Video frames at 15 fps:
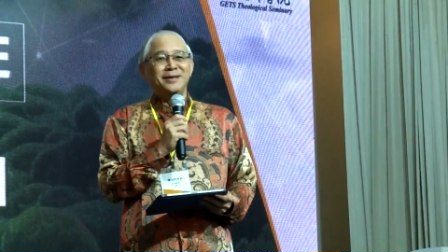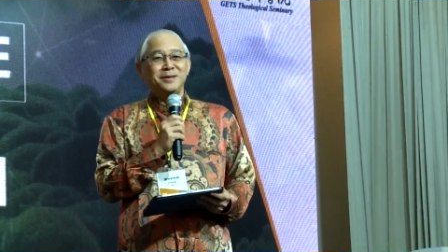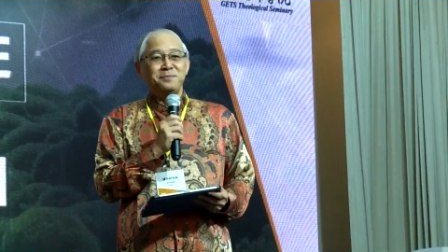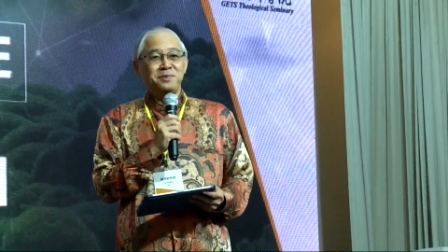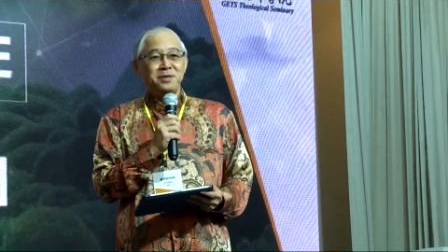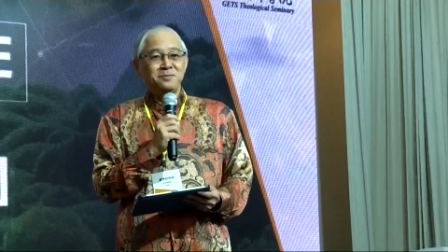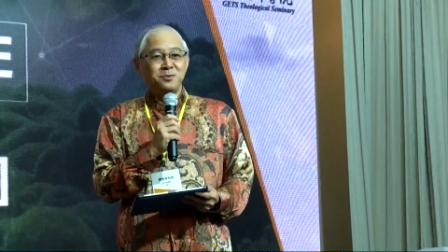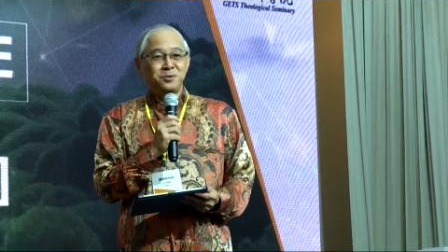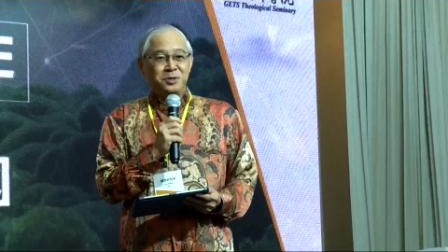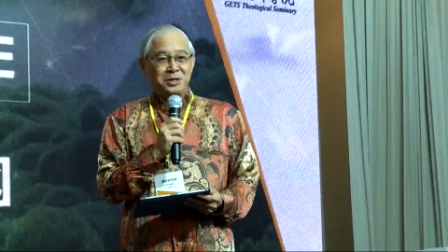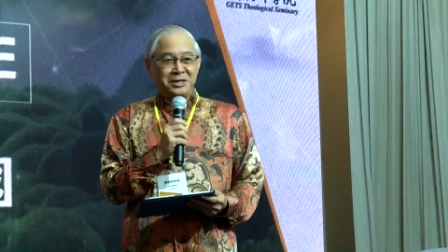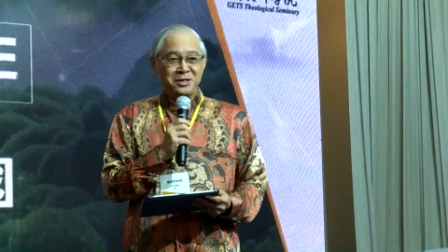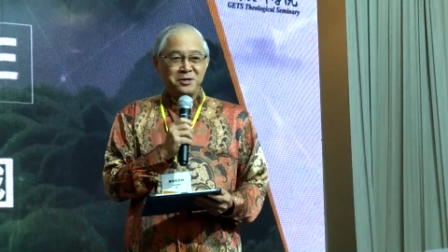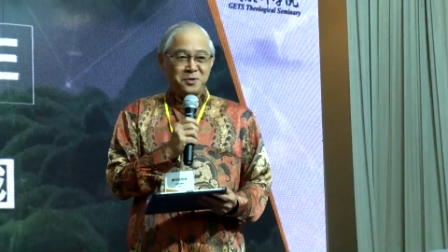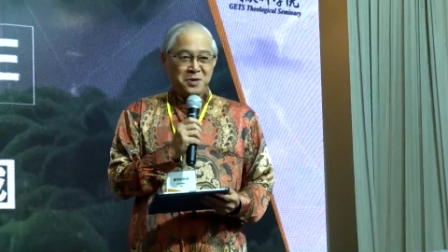闭幕礼
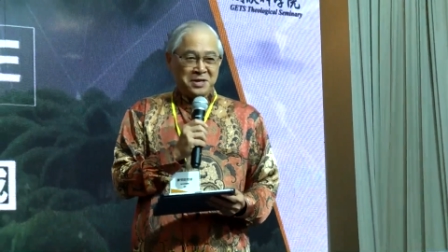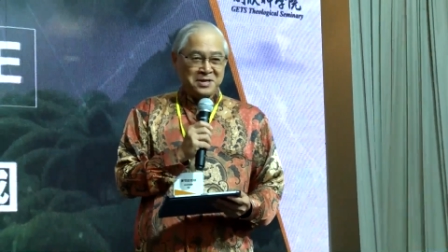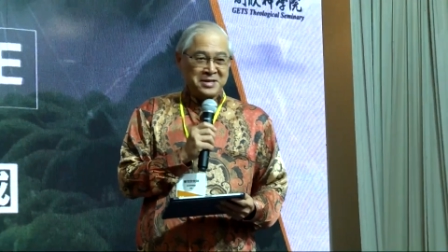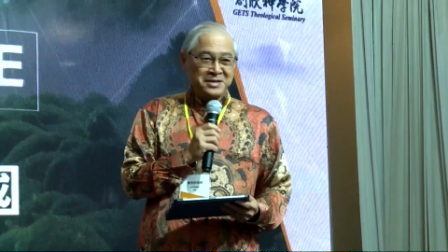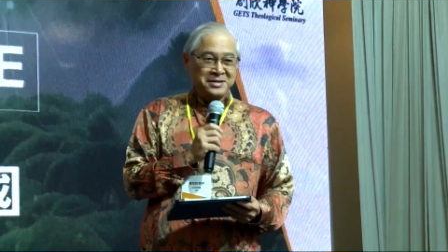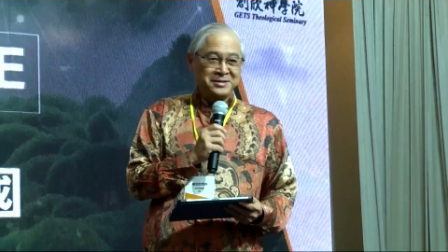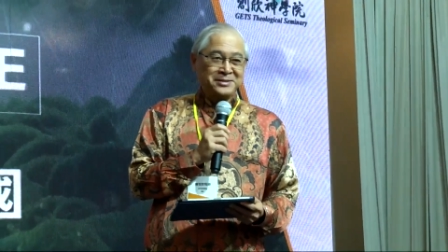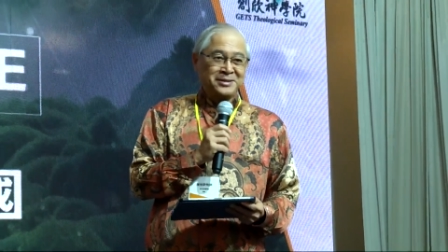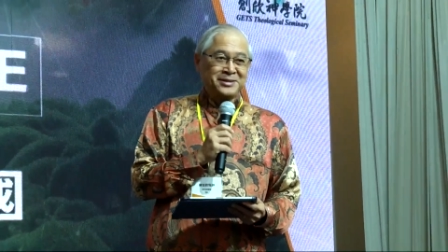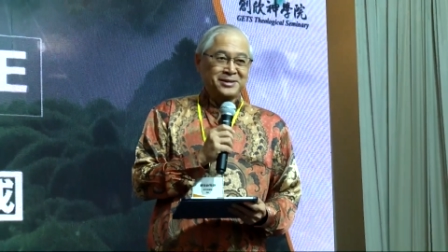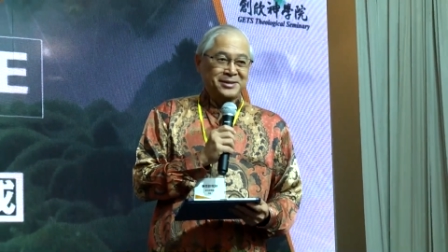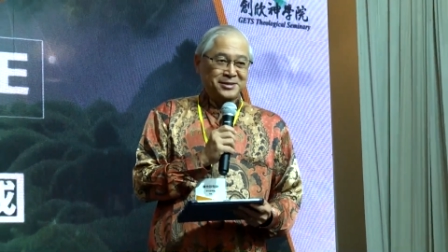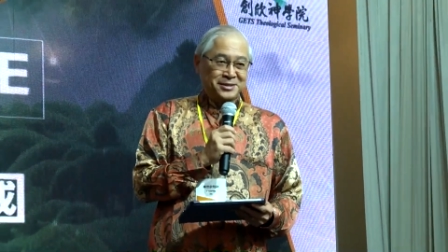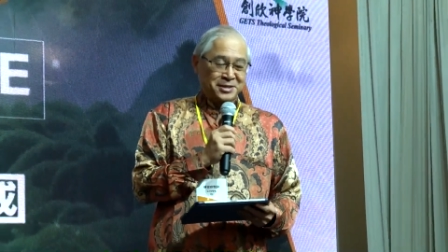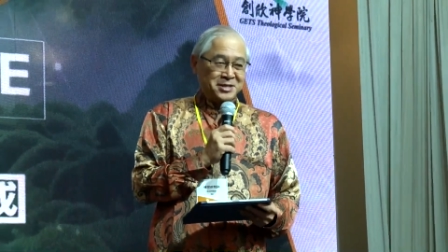的原因
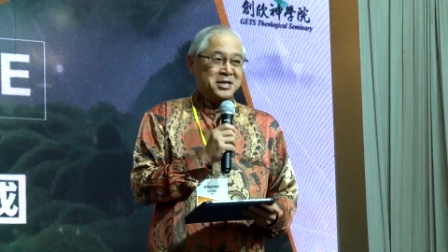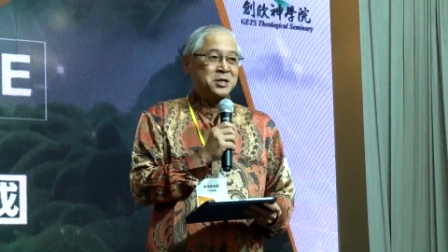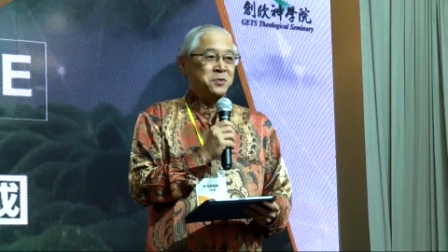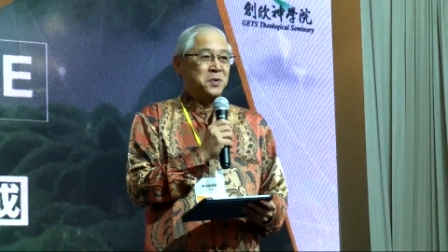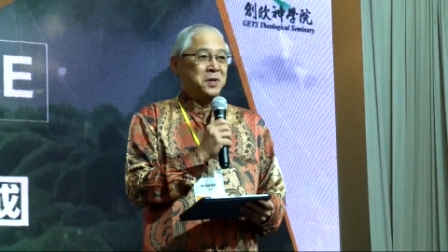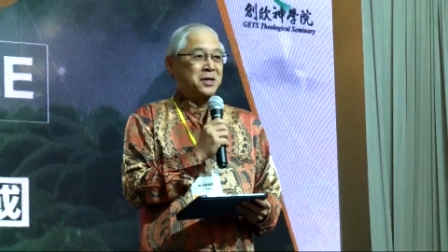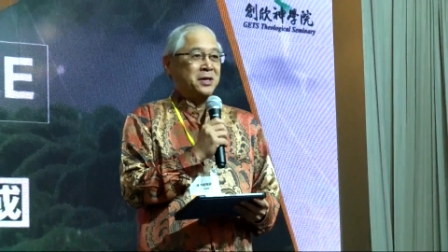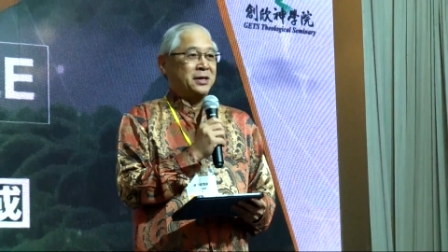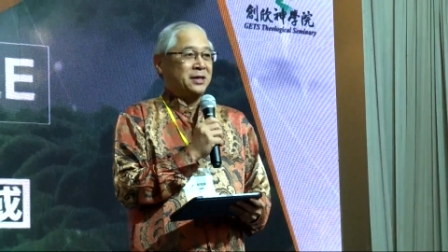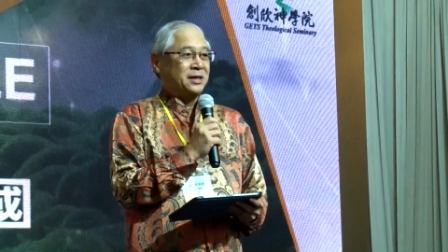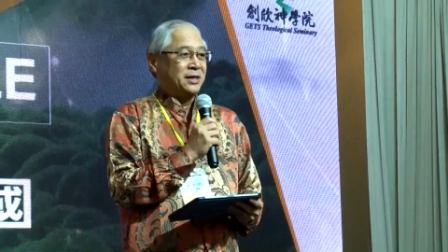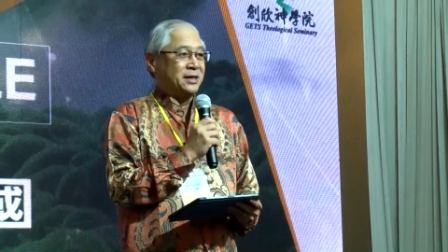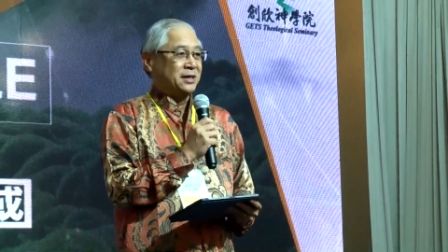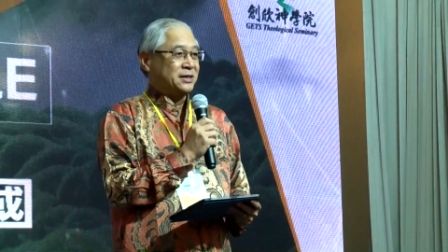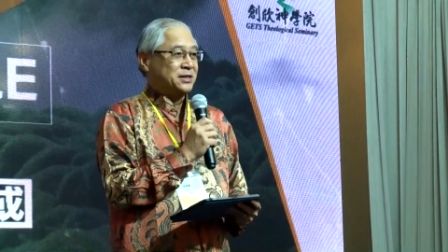是因为
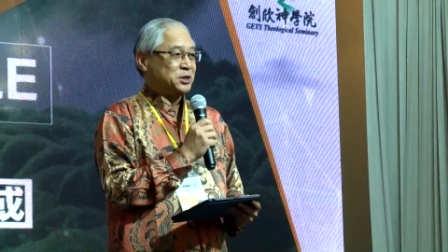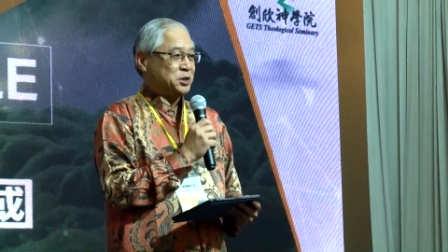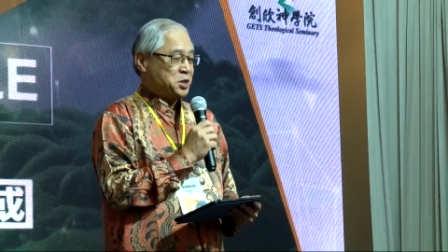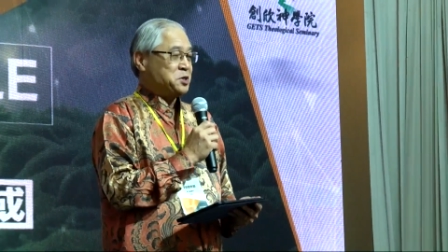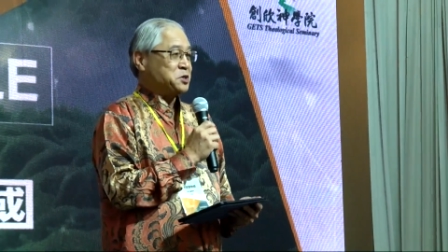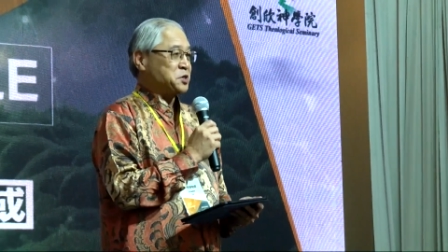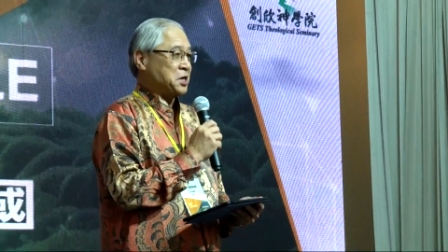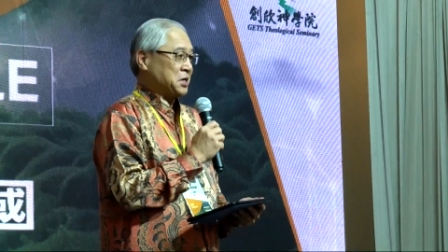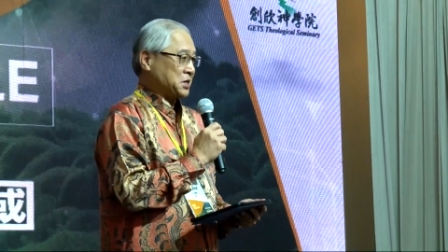献上感